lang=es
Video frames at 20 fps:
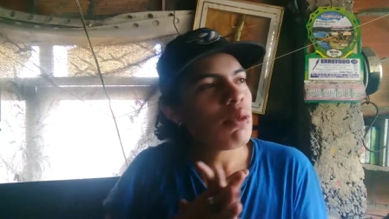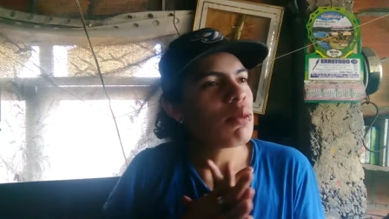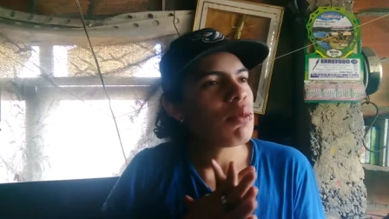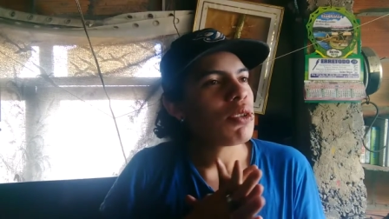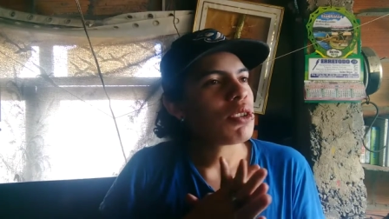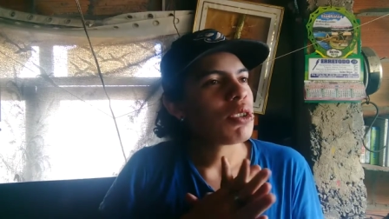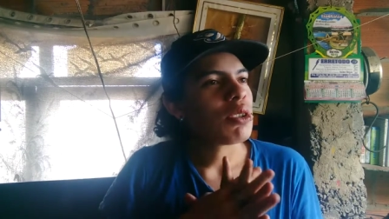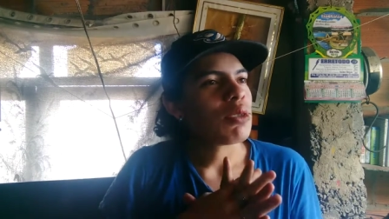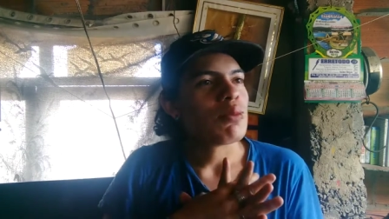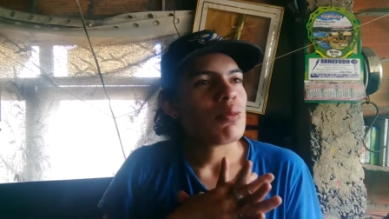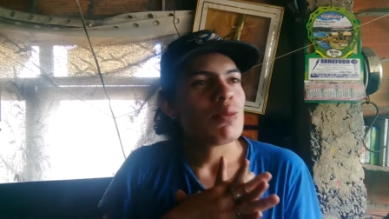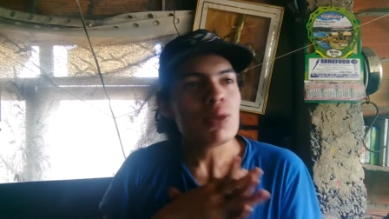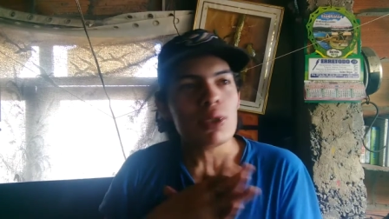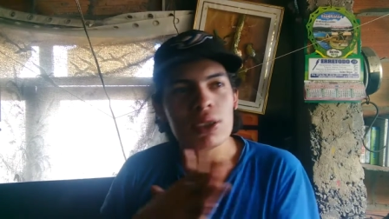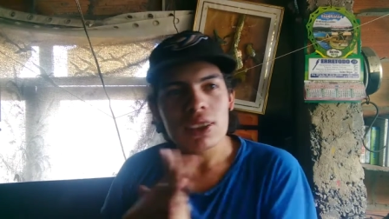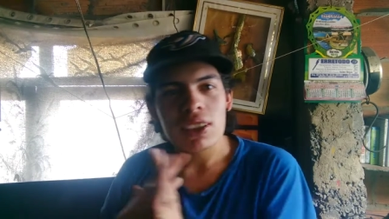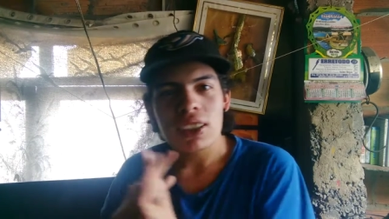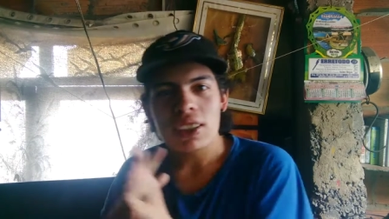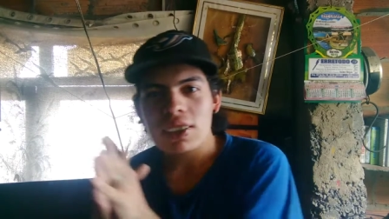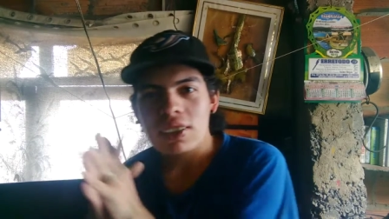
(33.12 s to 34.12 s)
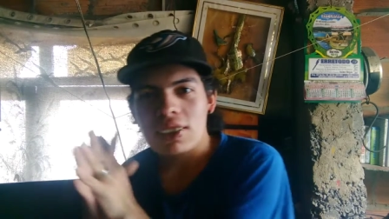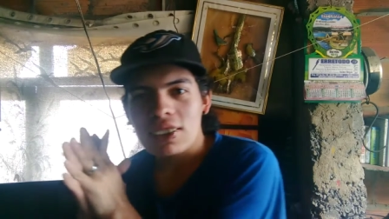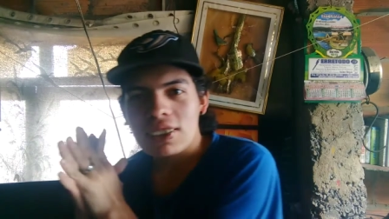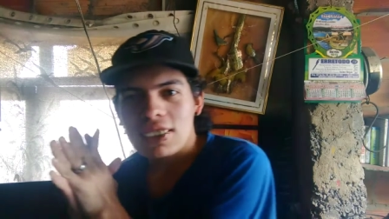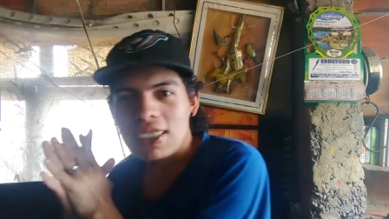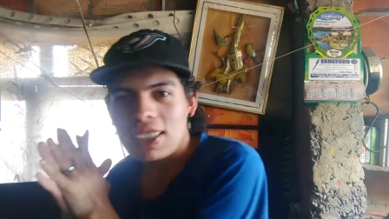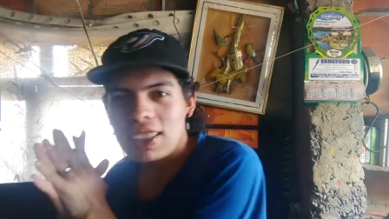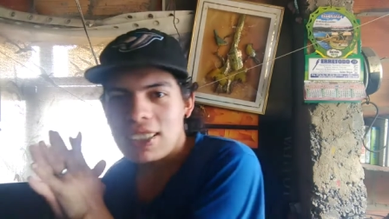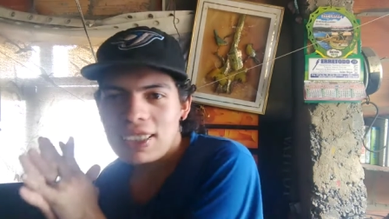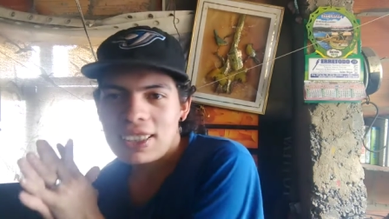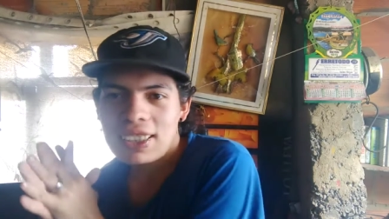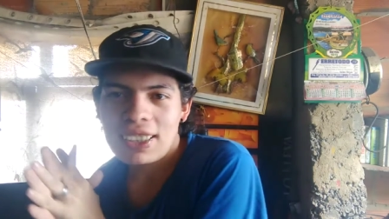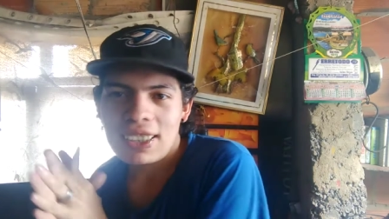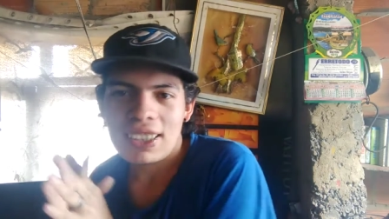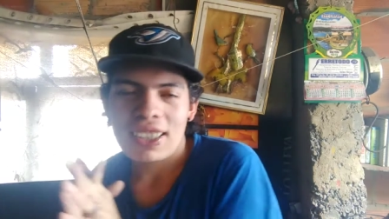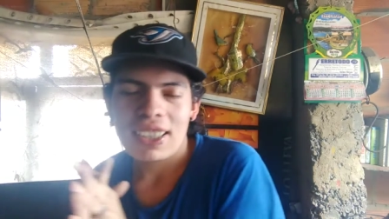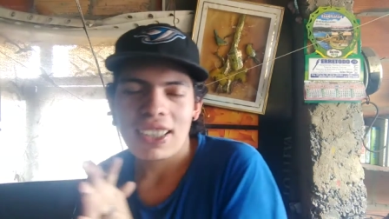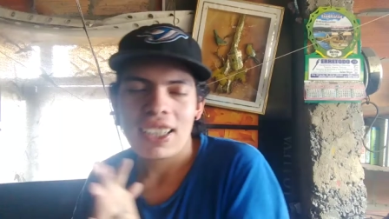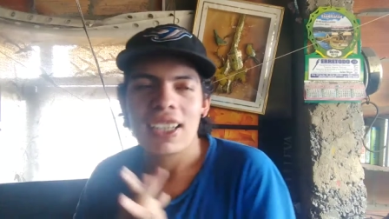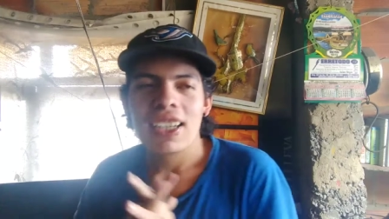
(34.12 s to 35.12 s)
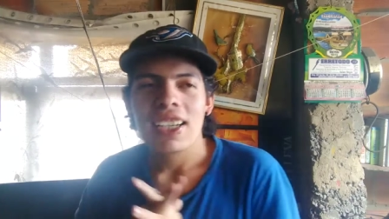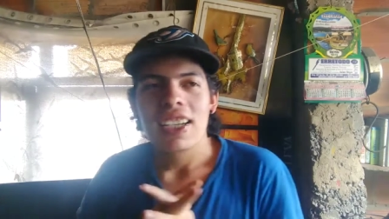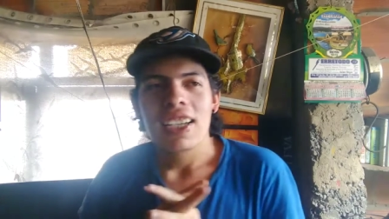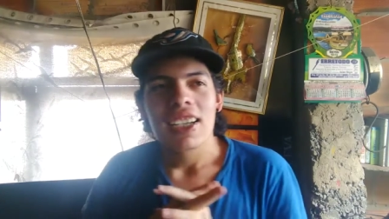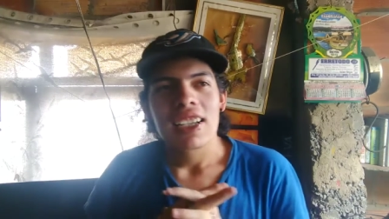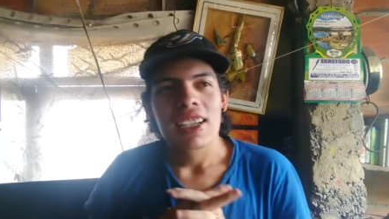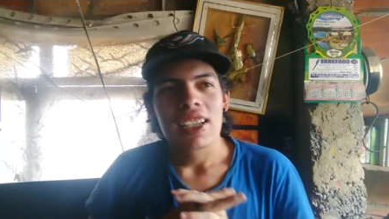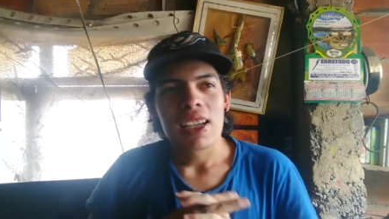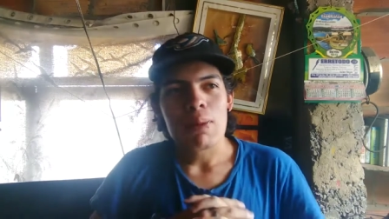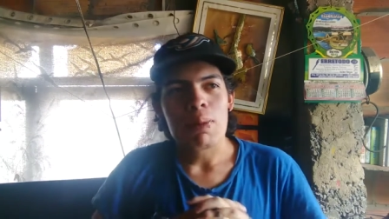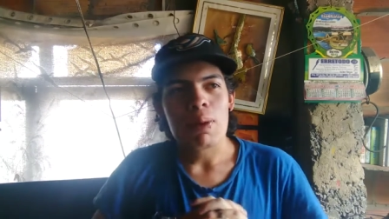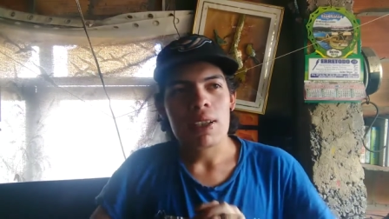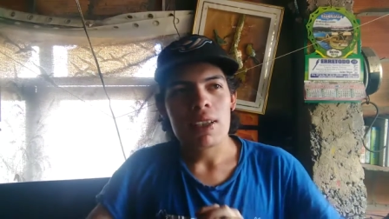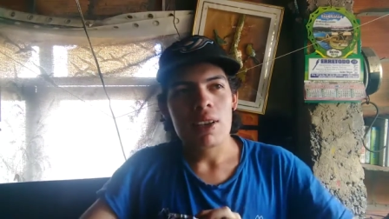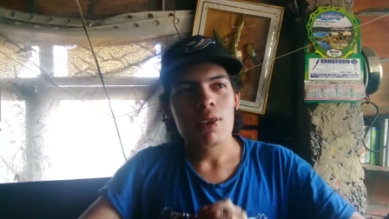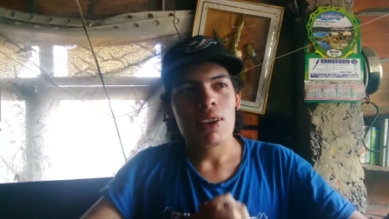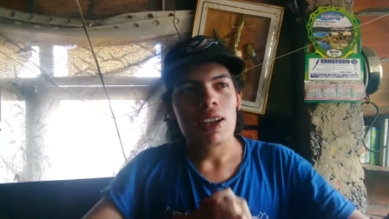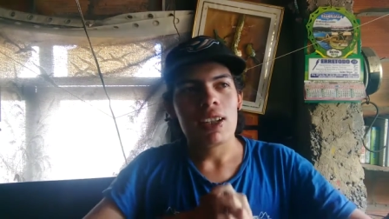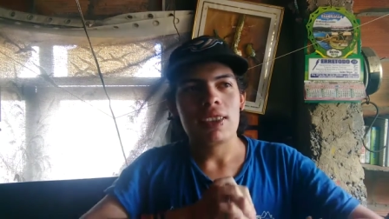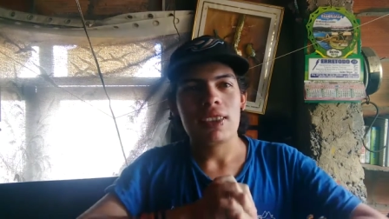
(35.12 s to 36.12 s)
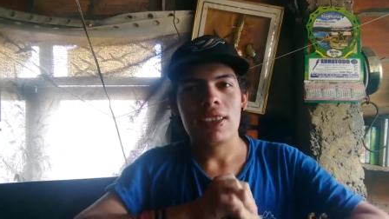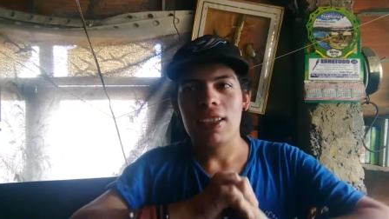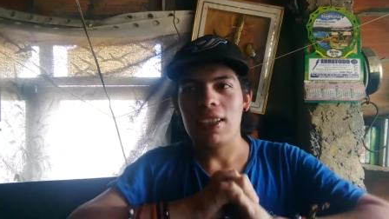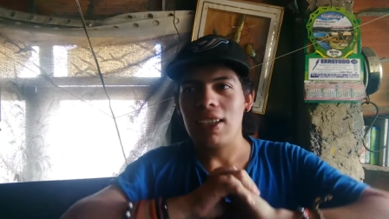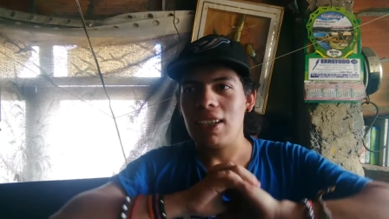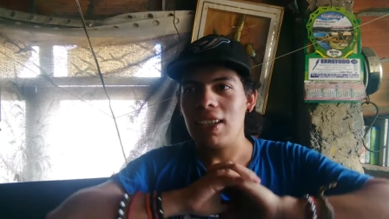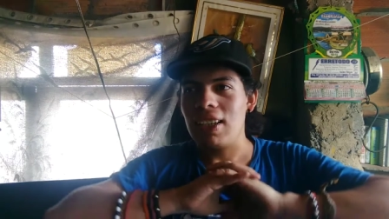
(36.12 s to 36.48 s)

dicho muchas cosas que han pasado durante